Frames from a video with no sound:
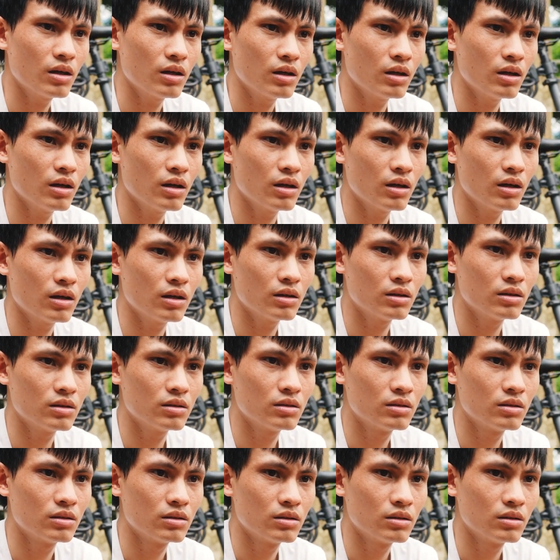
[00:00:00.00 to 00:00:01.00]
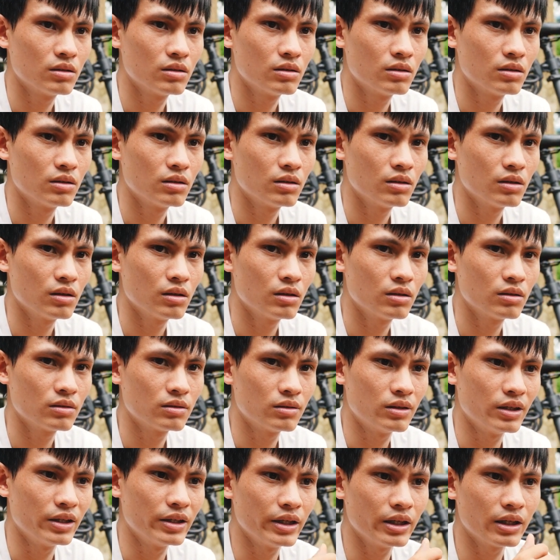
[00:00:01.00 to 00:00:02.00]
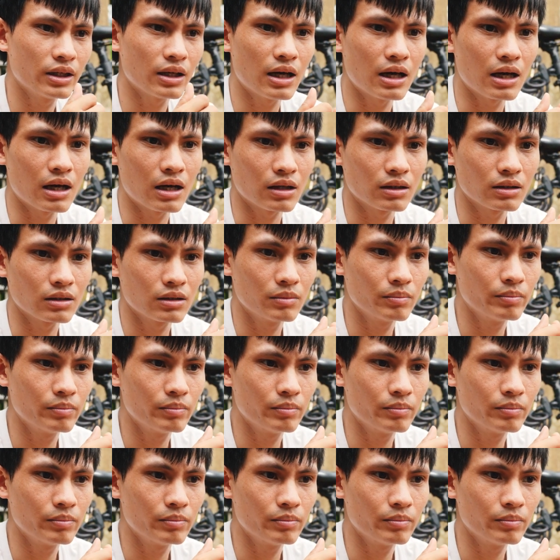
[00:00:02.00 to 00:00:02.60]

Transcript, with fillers: à, thế nên là